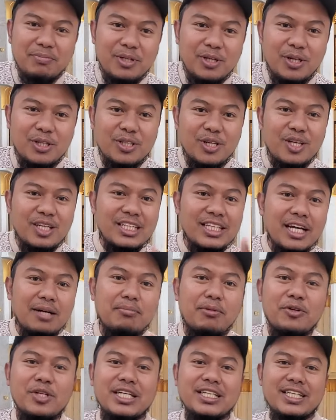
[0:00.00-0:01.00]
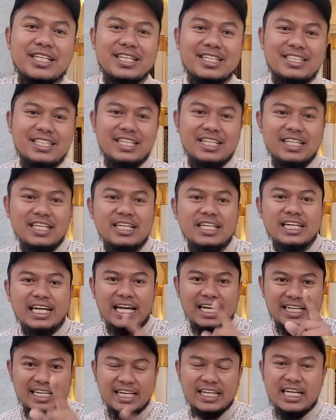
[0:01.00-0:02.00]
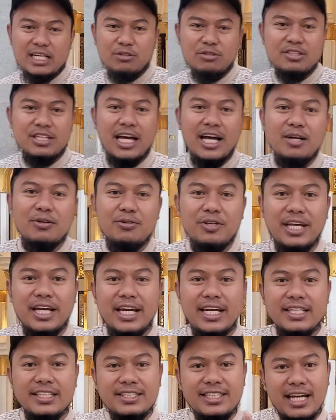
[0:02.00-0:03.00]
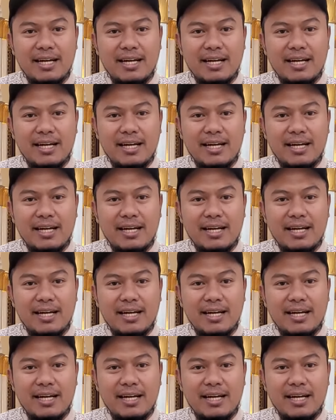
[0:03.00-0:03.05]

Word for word: penonton yang mau datang ke sini, kalian harus tahu ya